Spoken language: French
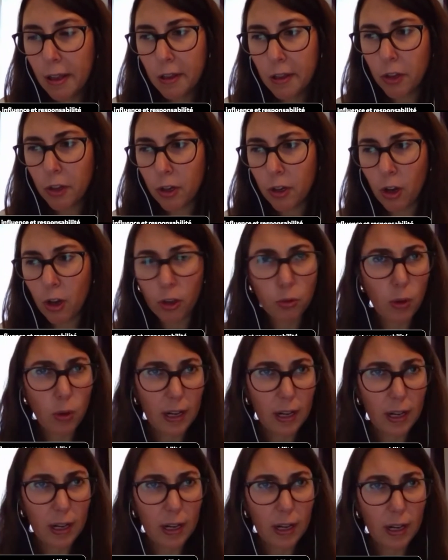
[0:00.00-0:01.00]
Laure
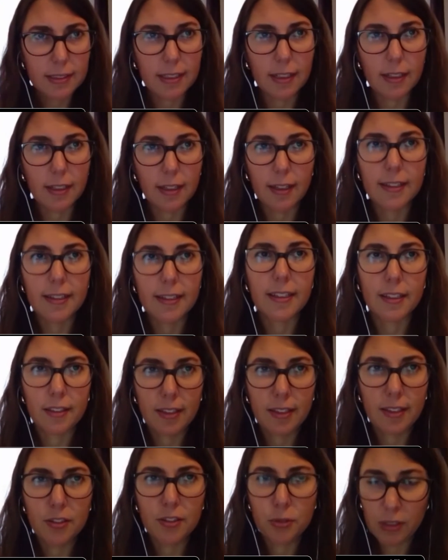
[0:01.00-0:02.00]
Noila qui,
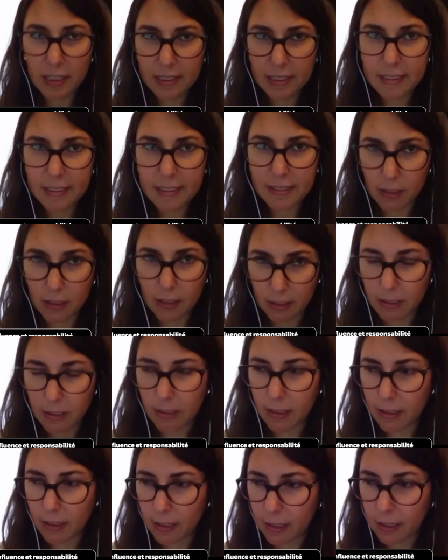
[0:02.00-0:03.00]
était journaliste
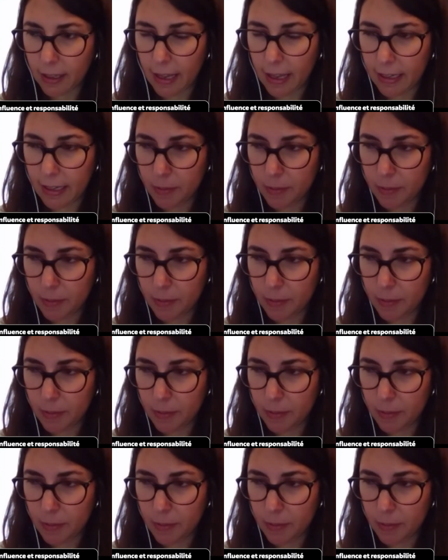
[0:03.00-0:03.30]
à